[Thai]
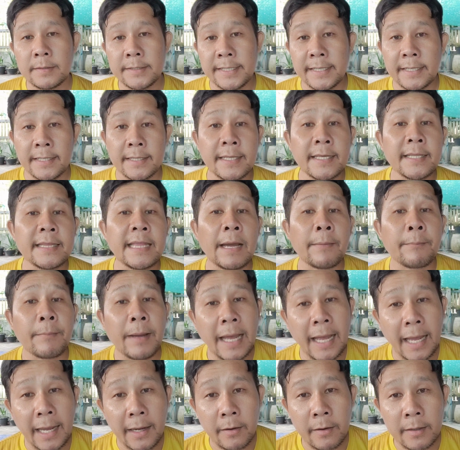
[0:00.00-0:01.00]
สิ่งที่ตาม
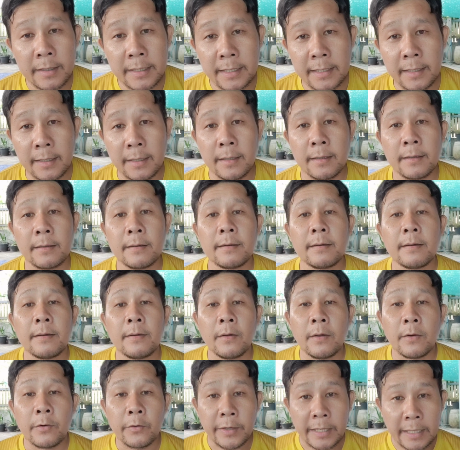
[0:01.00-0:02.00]
มาก็คือ
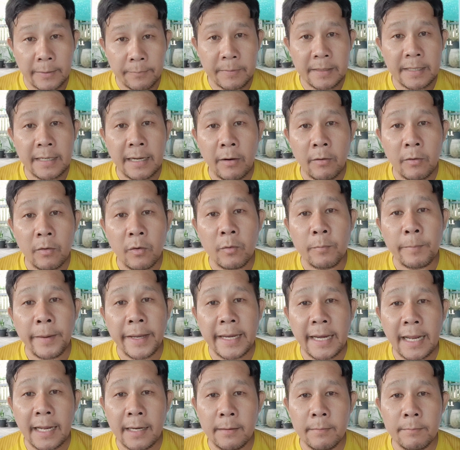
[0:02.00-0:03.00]
คลิปที่เราลงไป
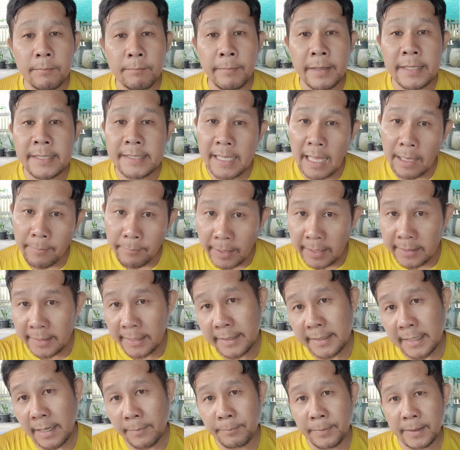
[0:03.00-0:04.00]
นั้นไม่สามารถ
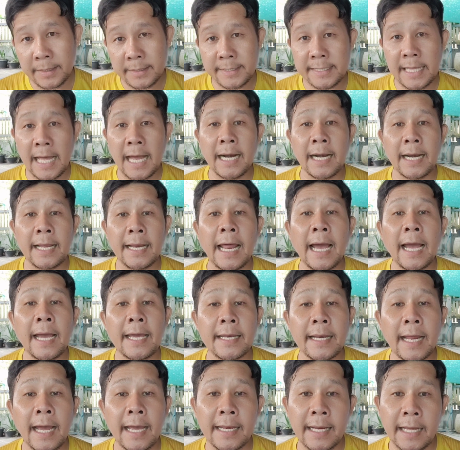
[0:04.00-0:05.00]
ที่จะเปิดสร้างรายได้
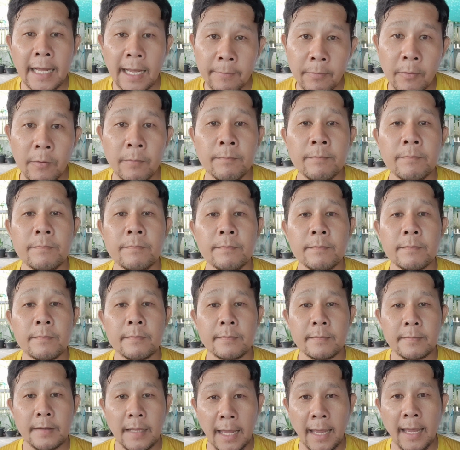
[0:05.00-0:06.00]
ได้นะครับผม
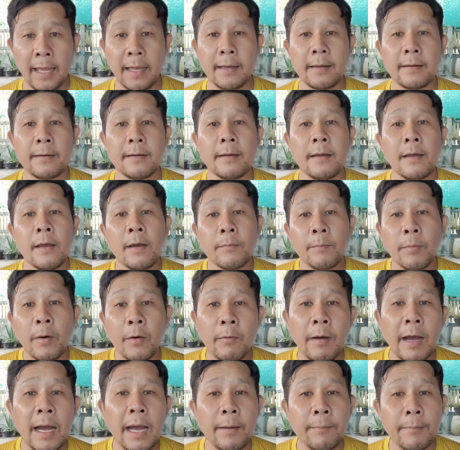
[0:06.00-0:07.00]
อ่ะเพราะ
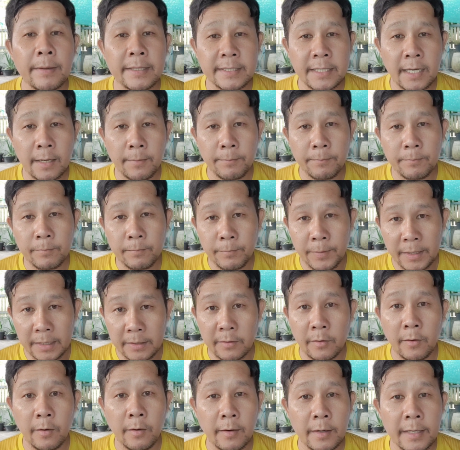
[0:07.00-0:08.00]
ว่ามันจะผิด
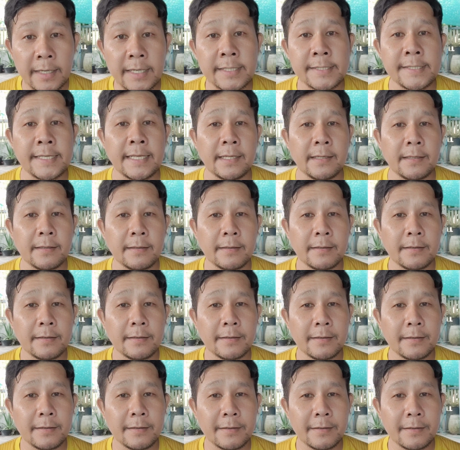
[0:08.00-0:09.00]
ต่อลิขสิทธิ์
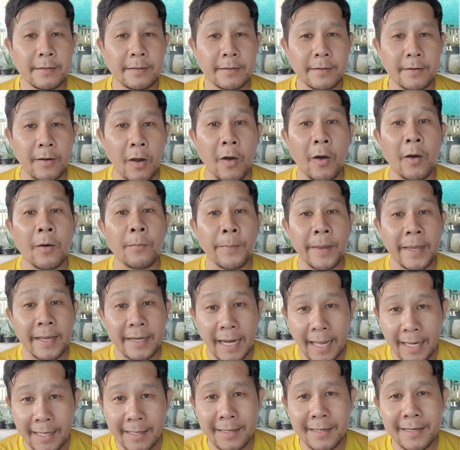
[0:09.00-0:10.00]
ของเพลง
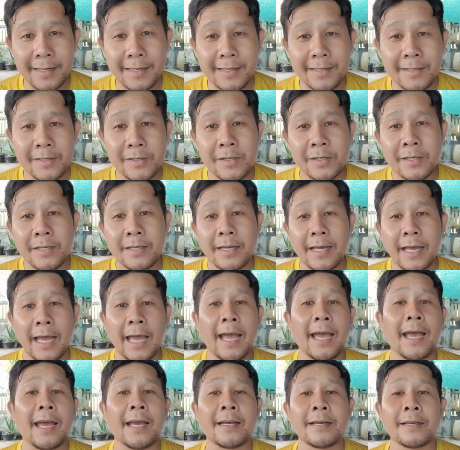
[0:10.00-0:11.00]
นั้นอ่ะ
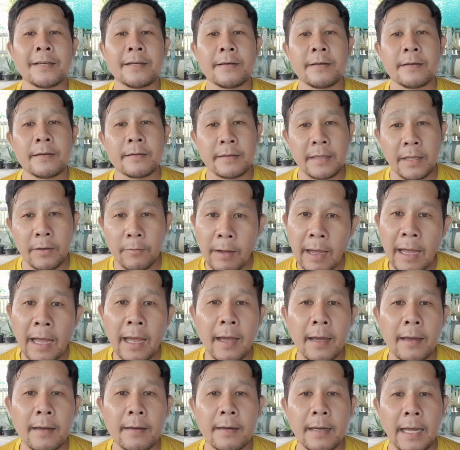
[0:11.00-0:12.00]
แต่ว่า
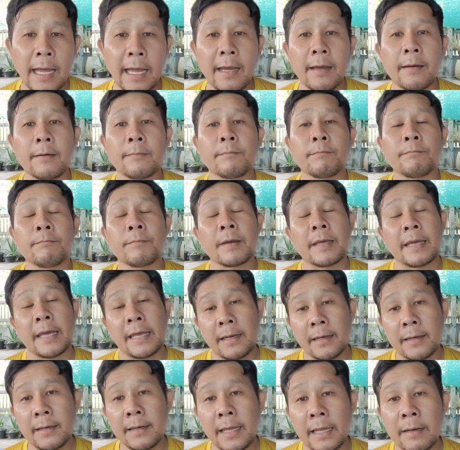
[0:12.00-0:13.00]
อ่ะเห็
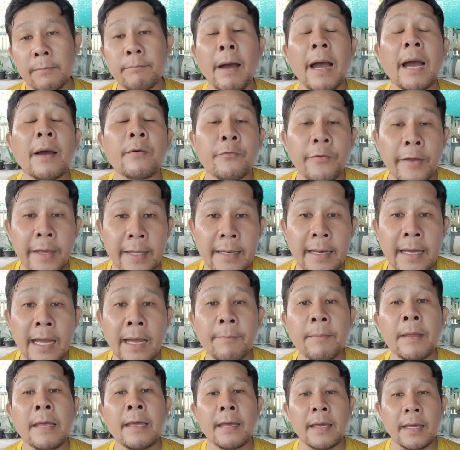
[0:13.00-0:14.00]
นเห็นบางเฟซนะครั
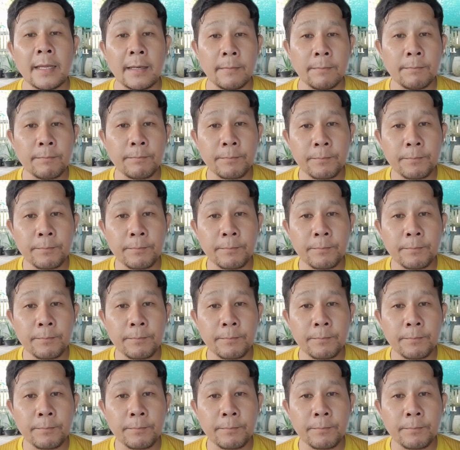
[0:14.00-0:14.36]
บ เห็น